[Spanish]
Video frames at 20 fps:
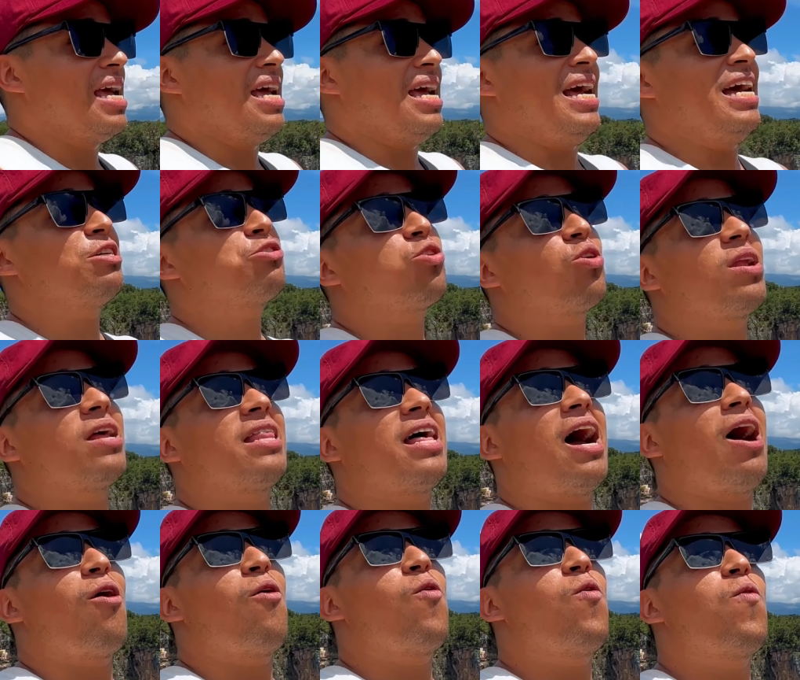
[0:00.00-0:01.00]
Eso le
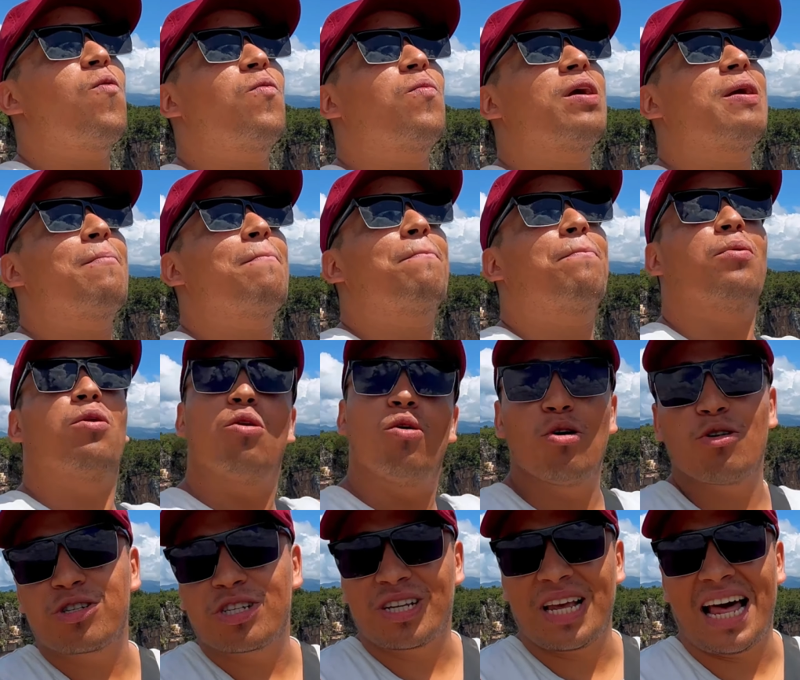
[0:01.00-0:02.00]
da un
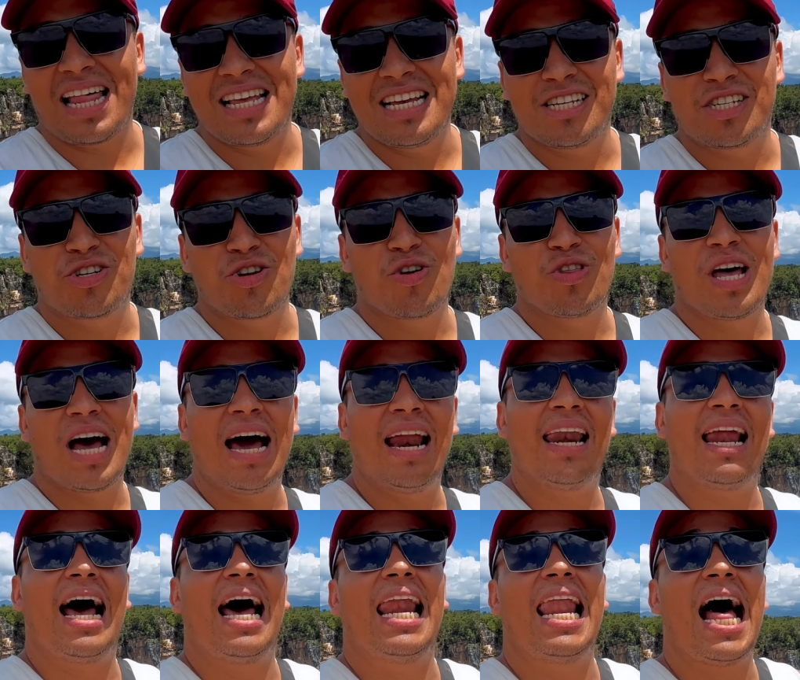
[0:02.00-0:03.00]
plus adicional
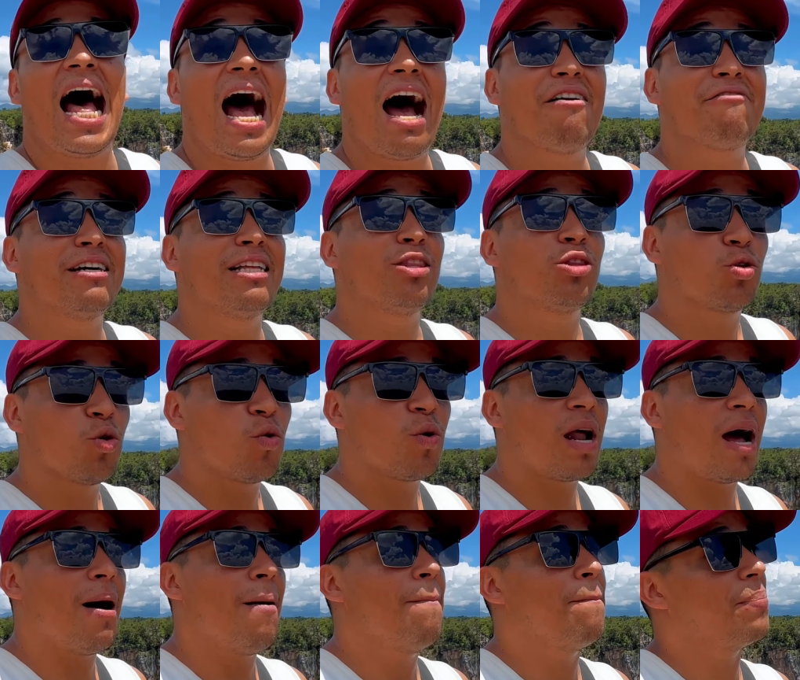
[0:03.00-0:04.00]
a la
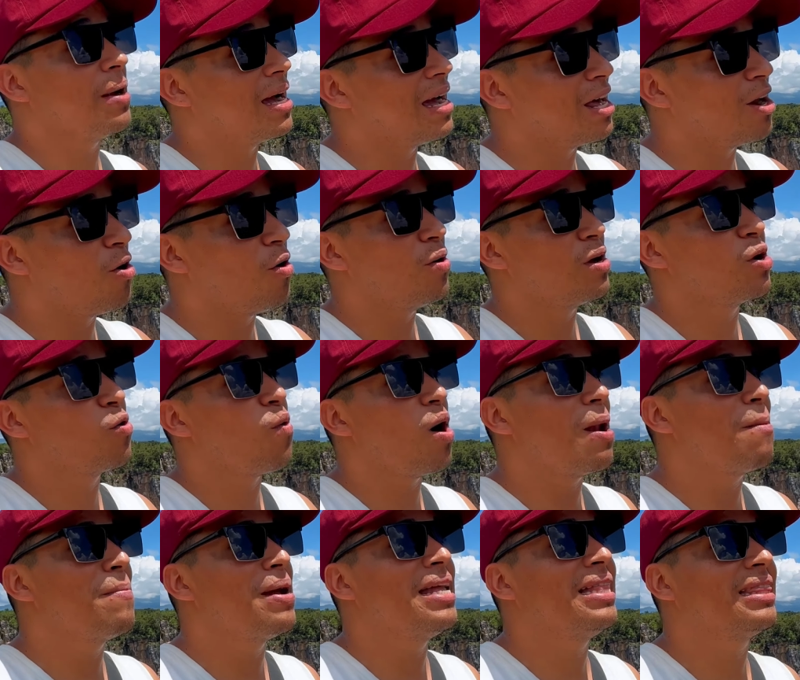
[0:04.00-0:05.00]
aventura, pero
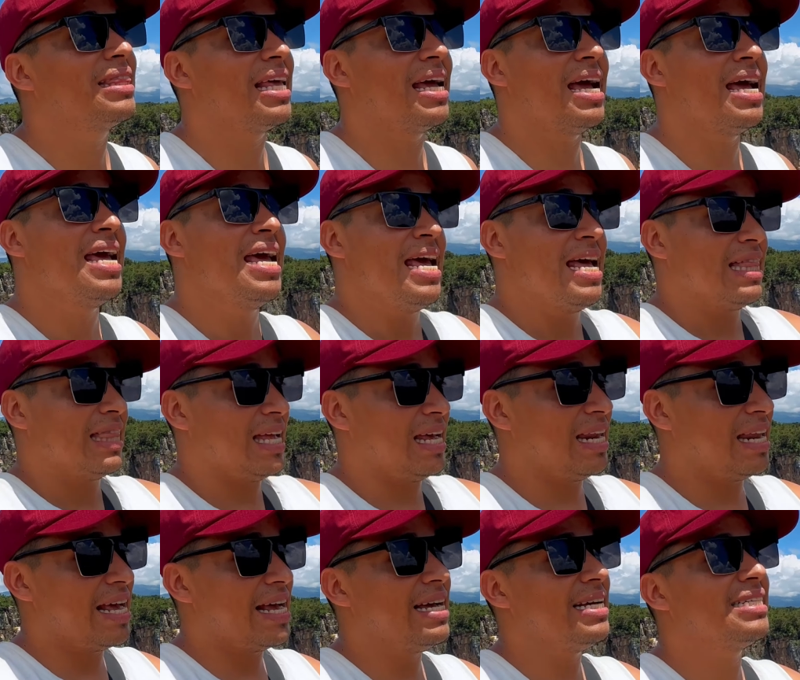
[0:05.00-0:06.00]
igualmente
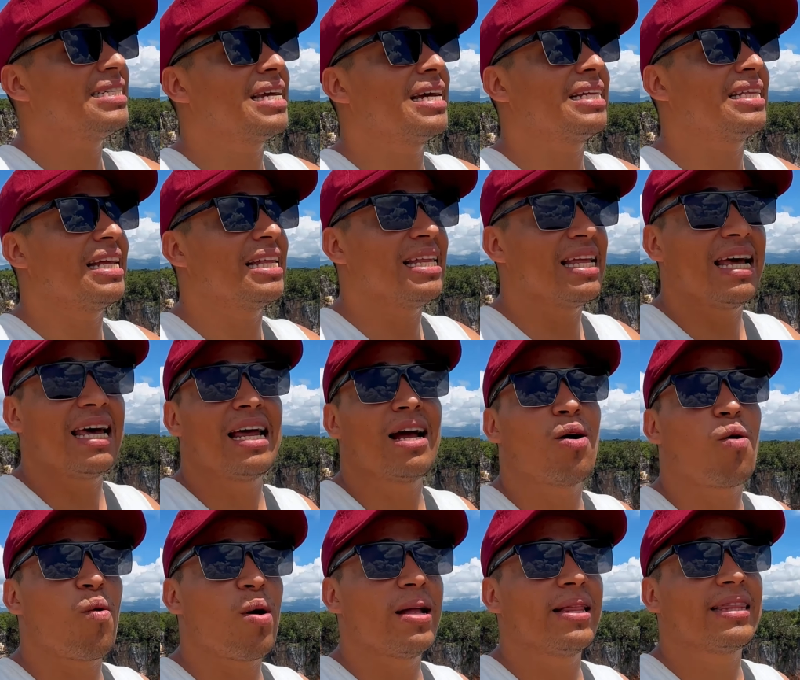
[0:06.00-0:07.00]
tenés que tener en
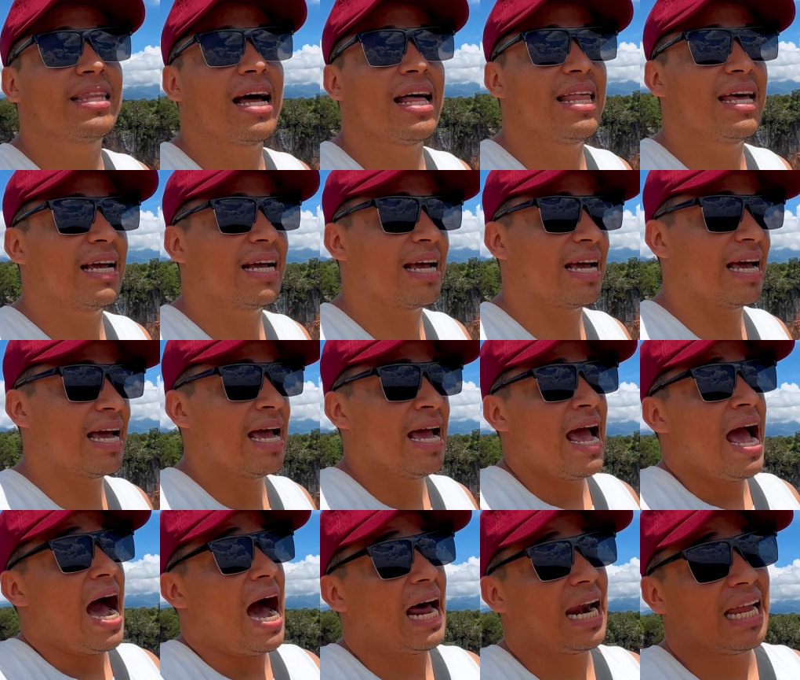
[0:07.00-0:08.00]
cuenta de que
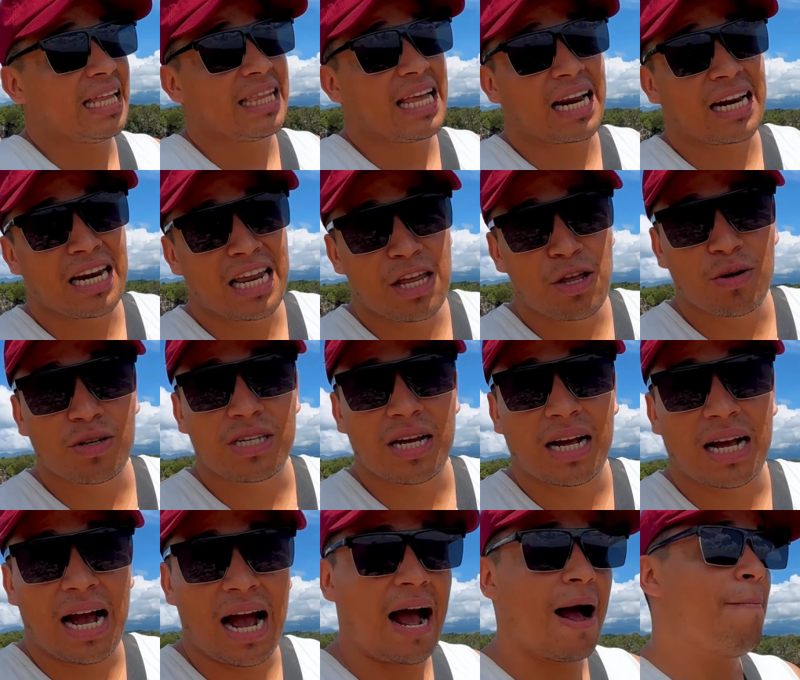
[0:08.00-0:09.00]
al andar niños
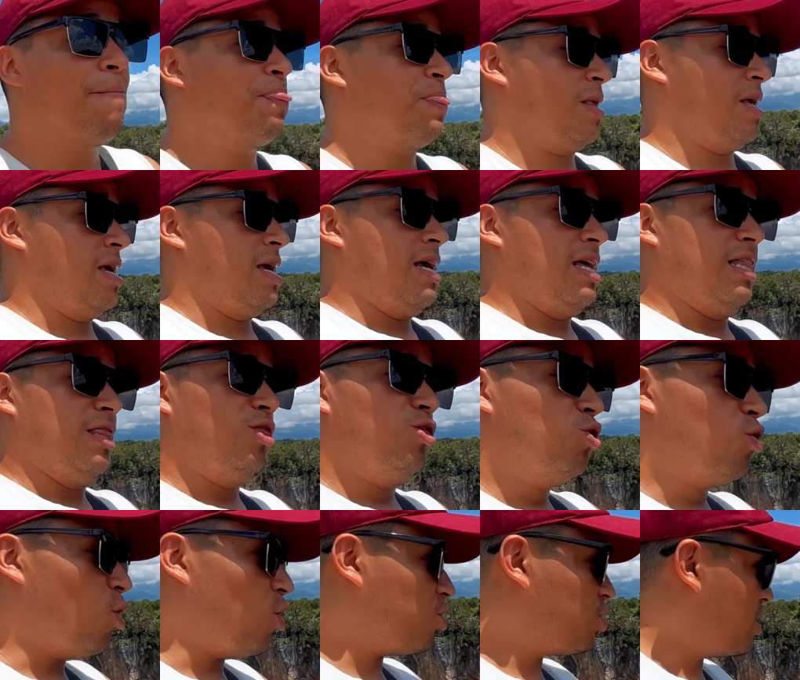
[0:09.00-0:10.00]
acá,
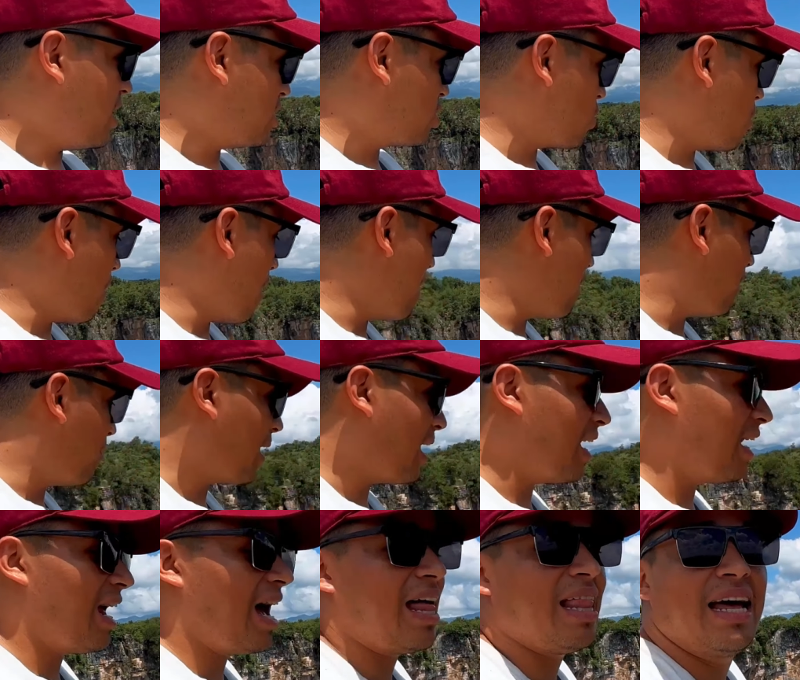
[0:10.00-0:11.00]
no se asomen para
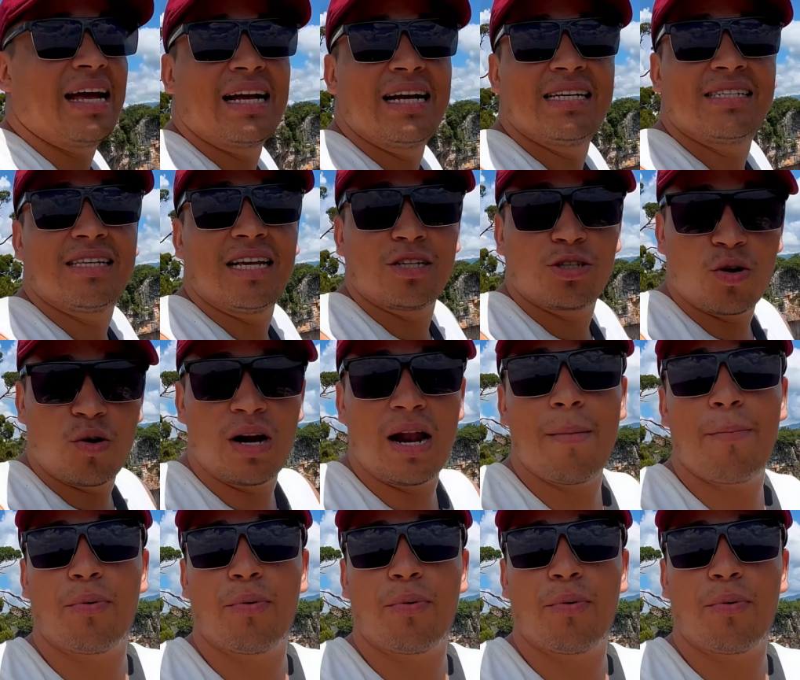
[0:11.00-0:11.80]
nada en esta zona.